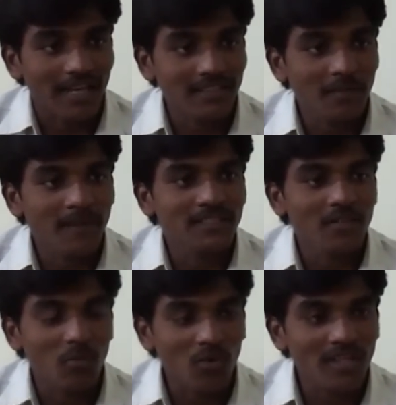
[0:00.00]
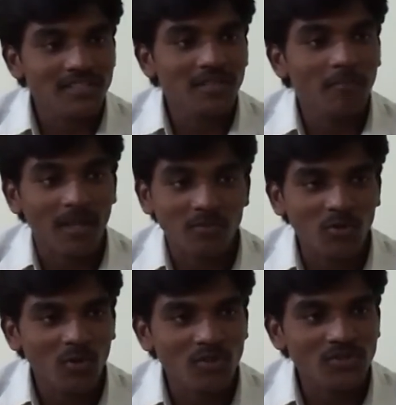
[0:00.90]
గలతీల పత్రిక మూడాధ్యము
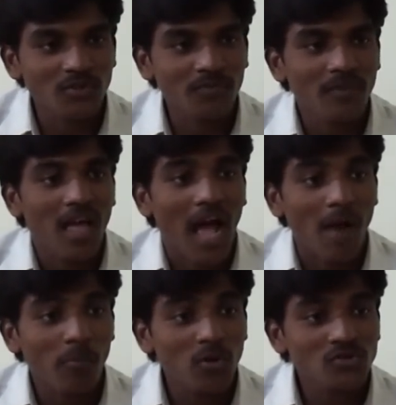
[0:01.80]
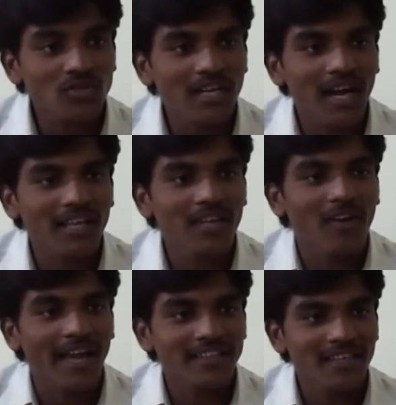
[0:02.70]
పదమూడో వచనం అపోస్తుల
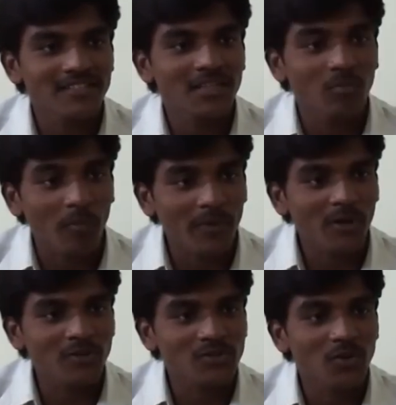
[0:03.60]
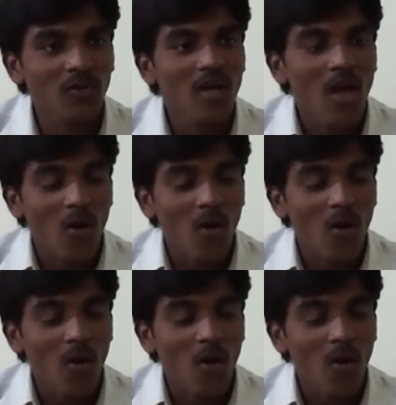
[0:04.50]
కార్యాలు ఐదాధ్యాయులు ముప్పై వచనం